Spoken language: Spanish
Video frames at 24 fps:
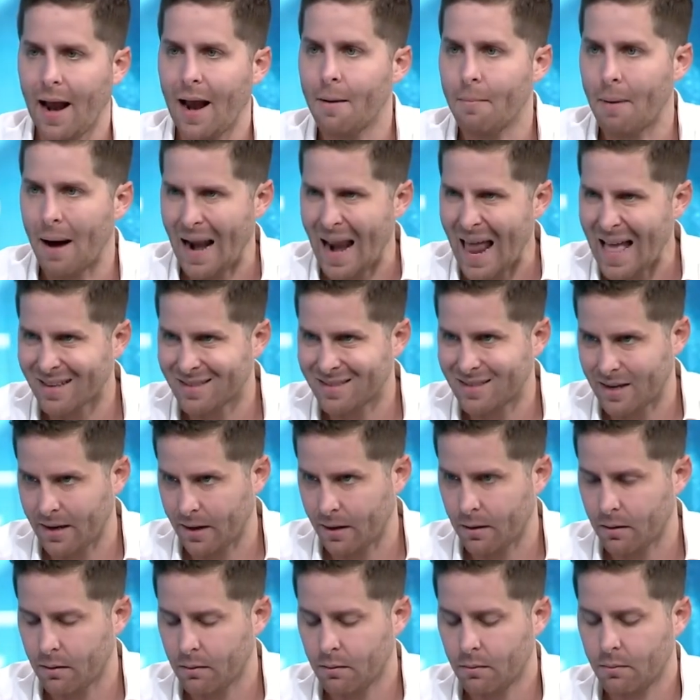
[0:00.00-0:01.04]
El
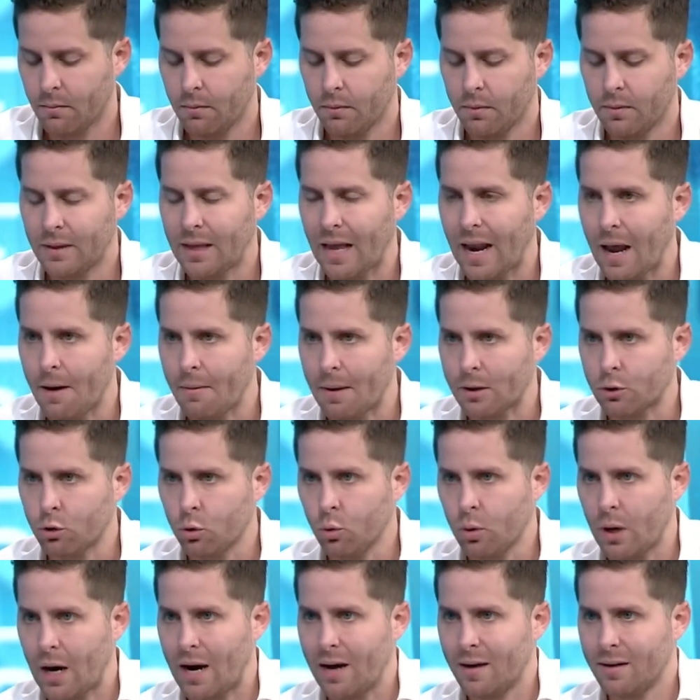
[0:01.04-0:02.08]
balance de la
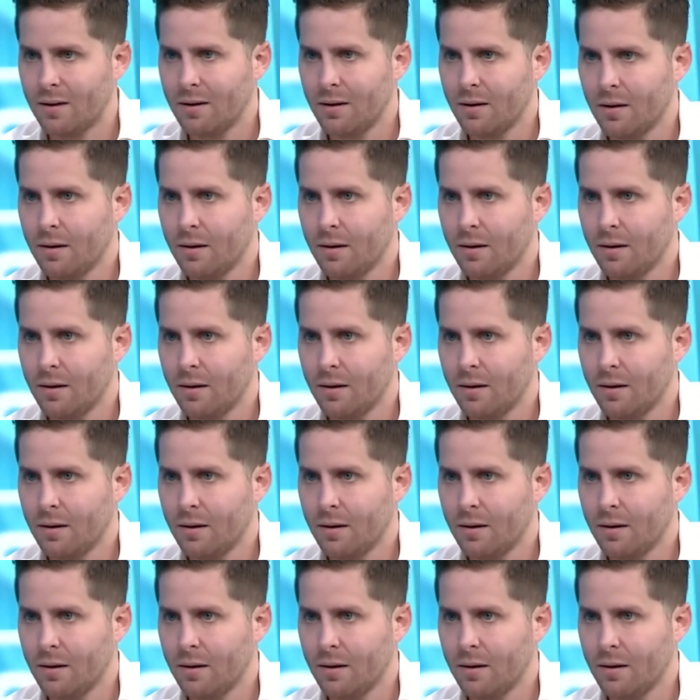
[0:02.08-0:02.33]
basura,